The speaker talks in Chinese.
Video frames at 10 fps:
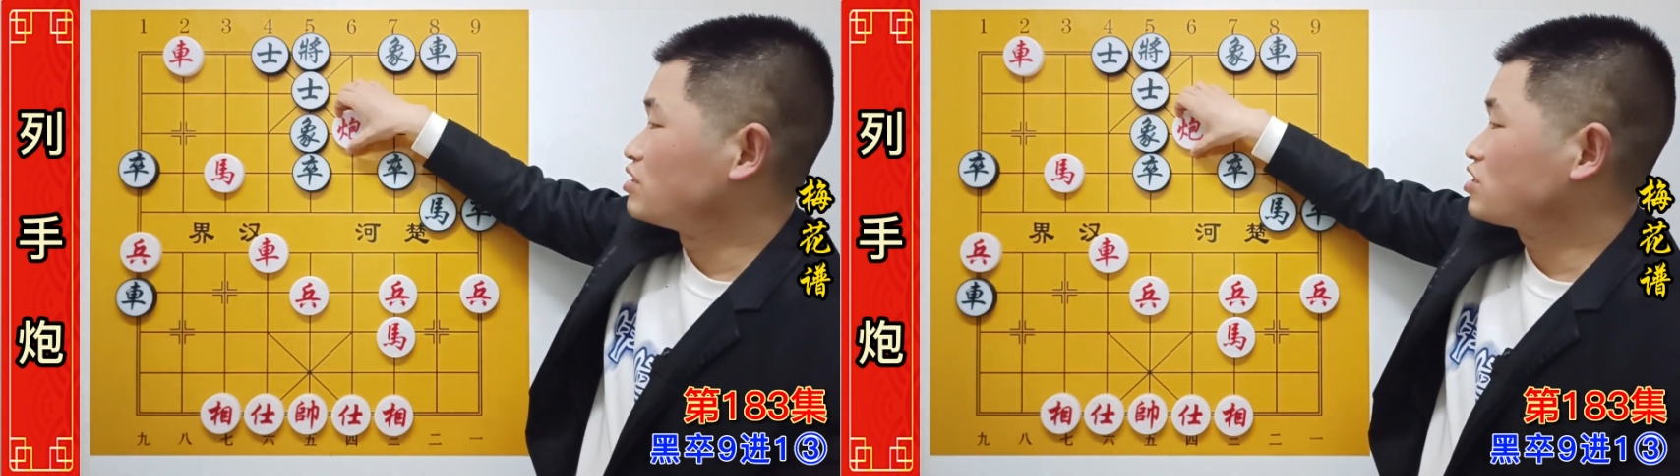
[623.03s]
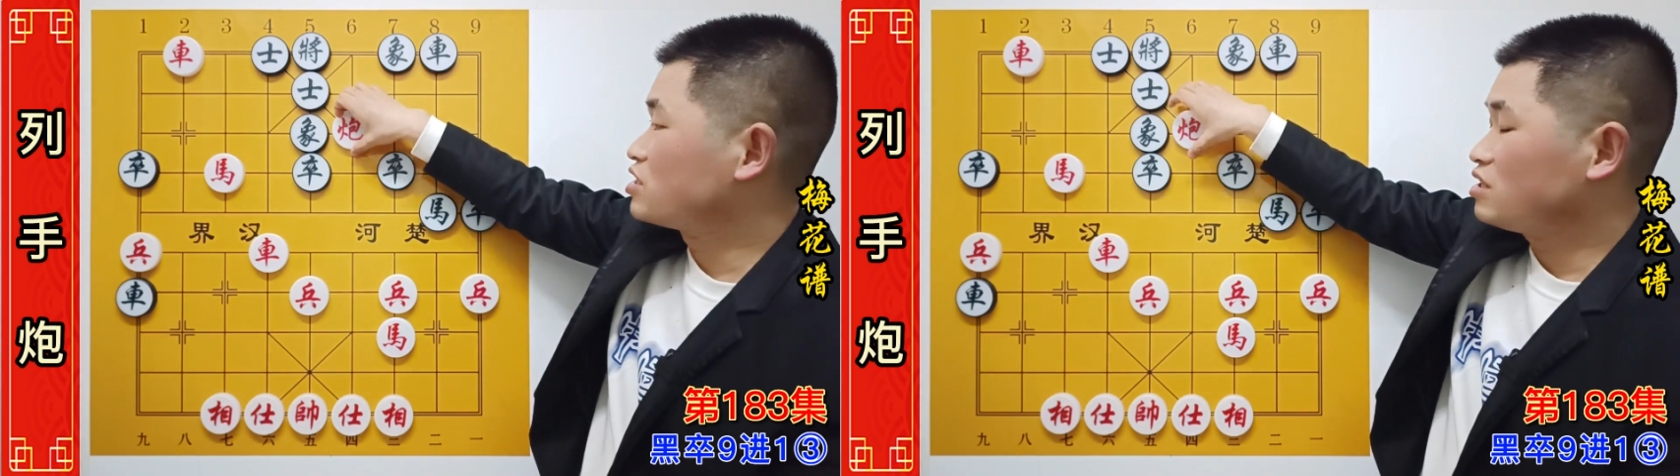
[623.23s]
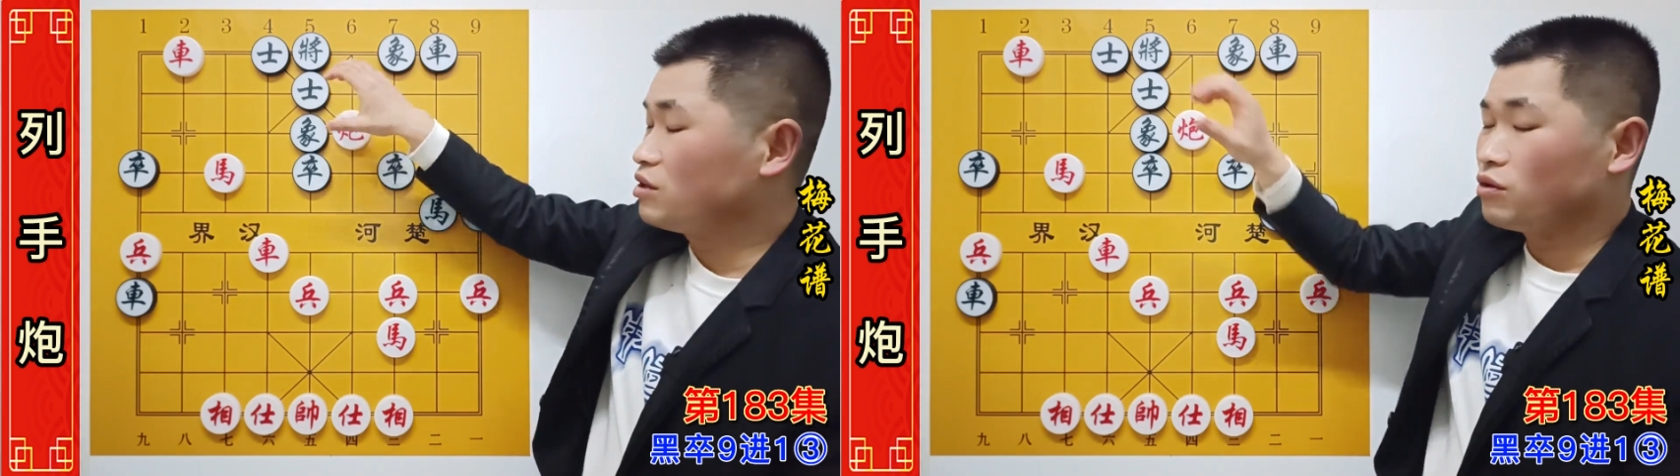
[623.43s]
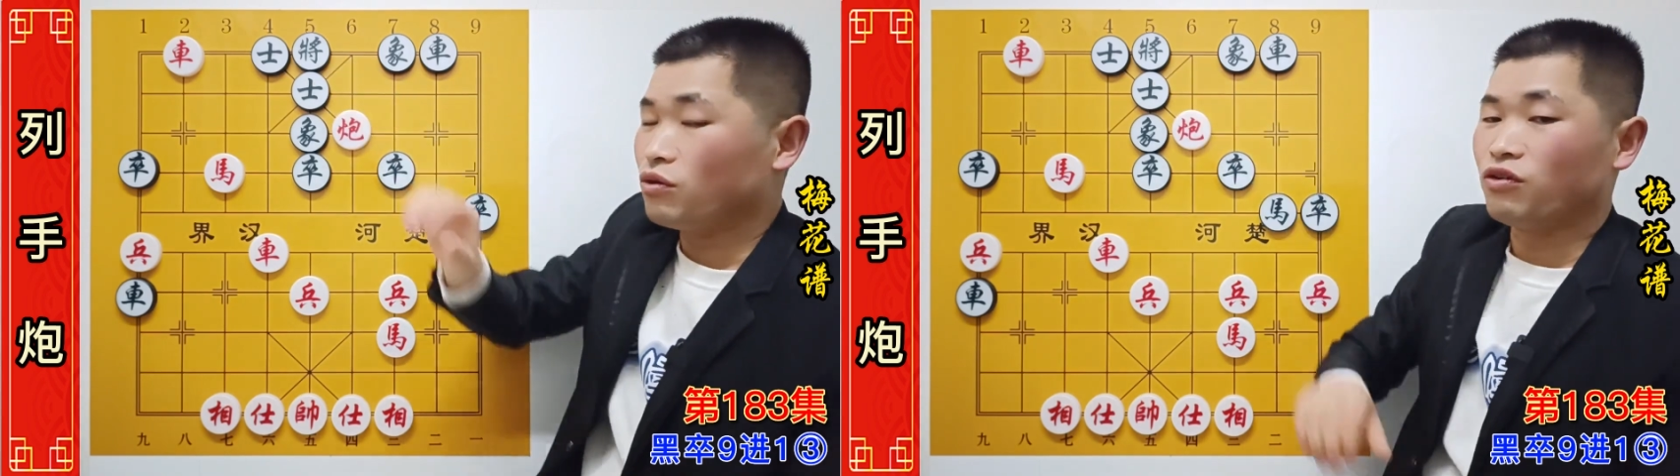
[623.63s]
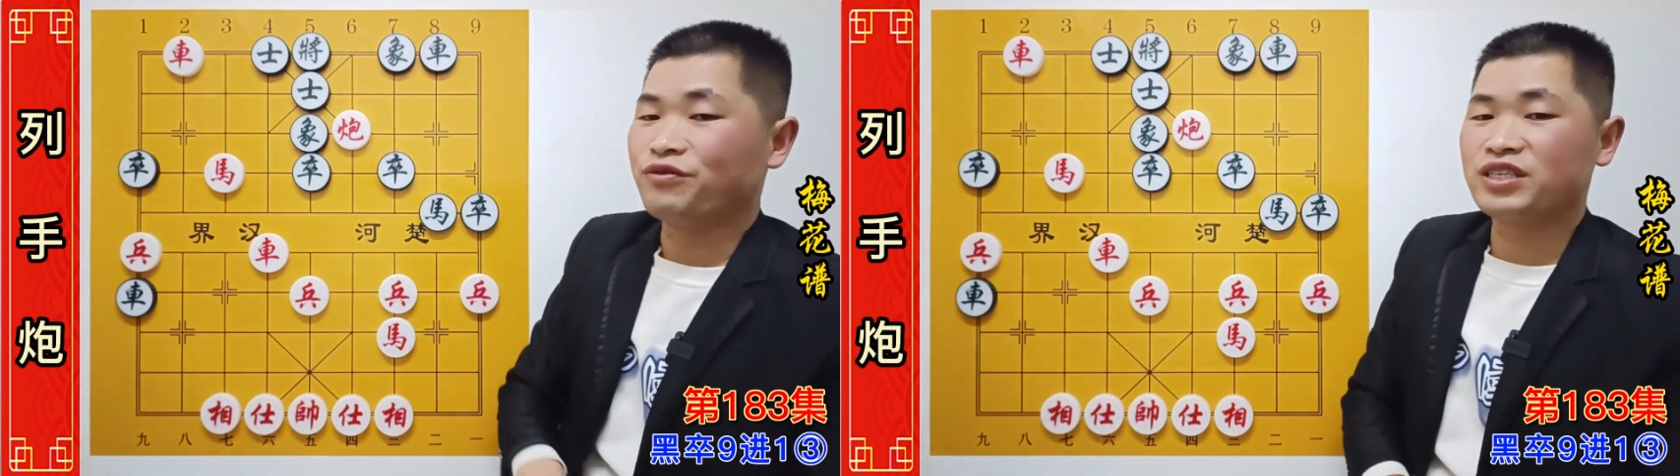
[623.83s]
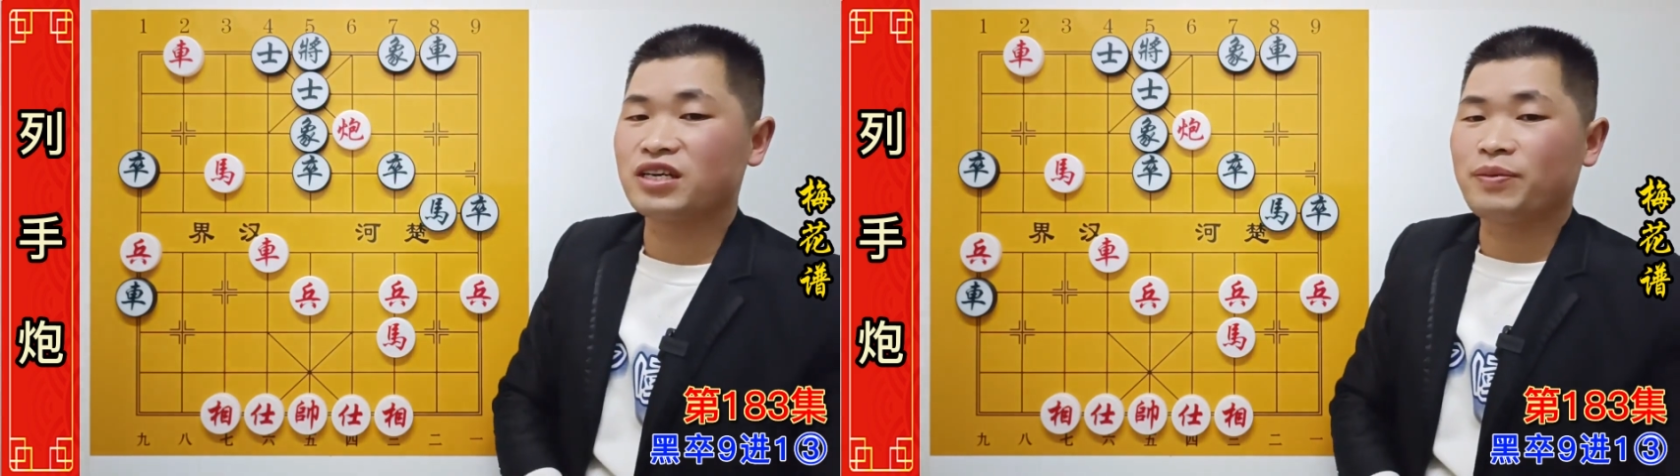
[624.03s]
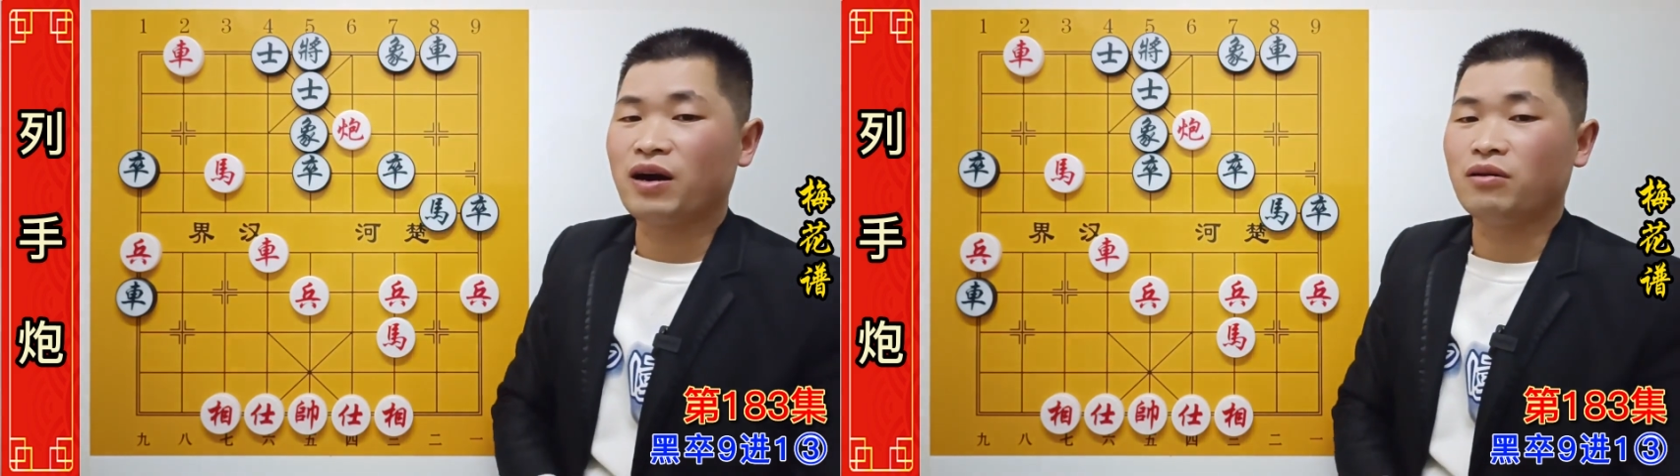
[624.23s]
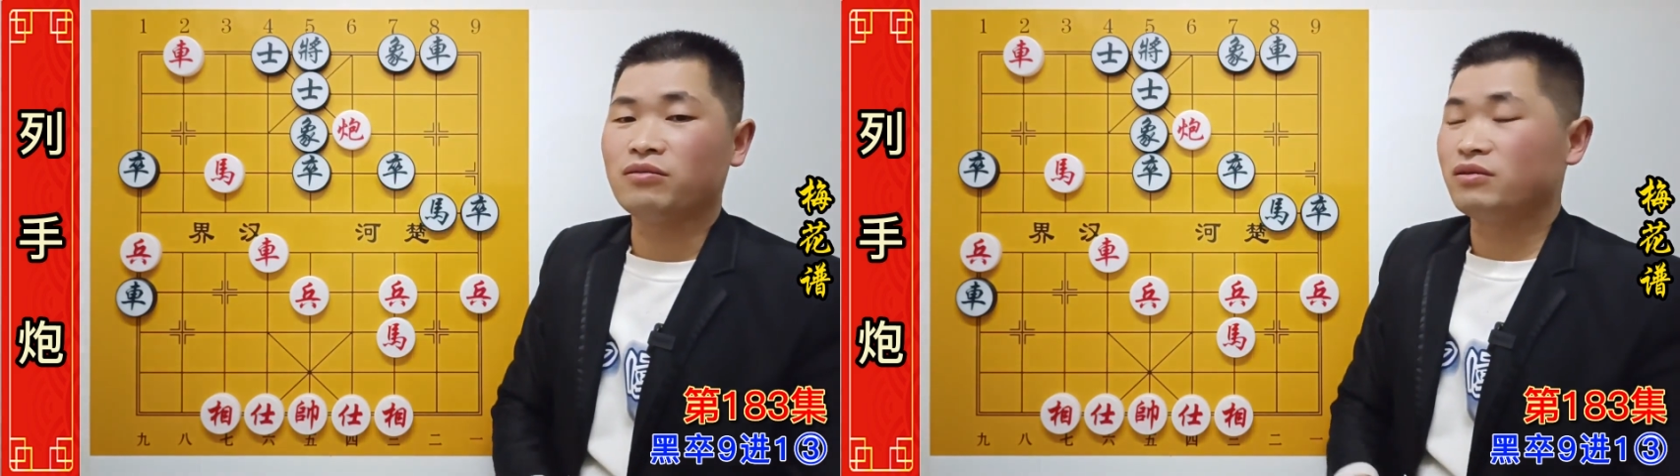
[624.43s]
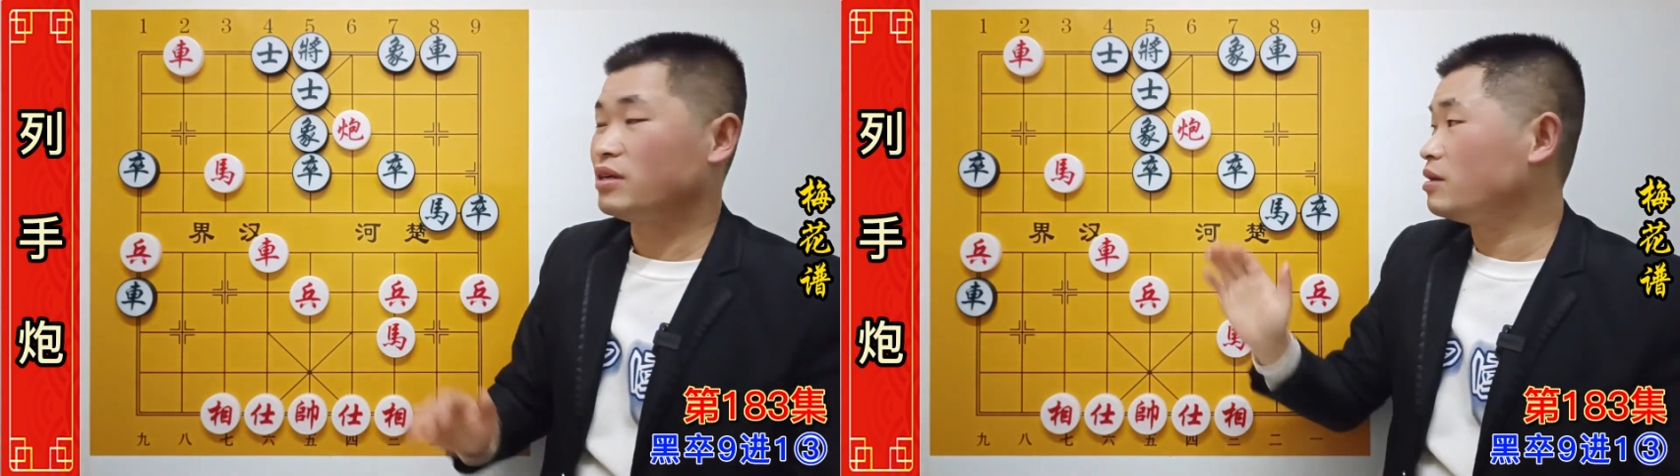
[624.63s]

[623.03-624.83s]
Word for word: 吃红方这个炮，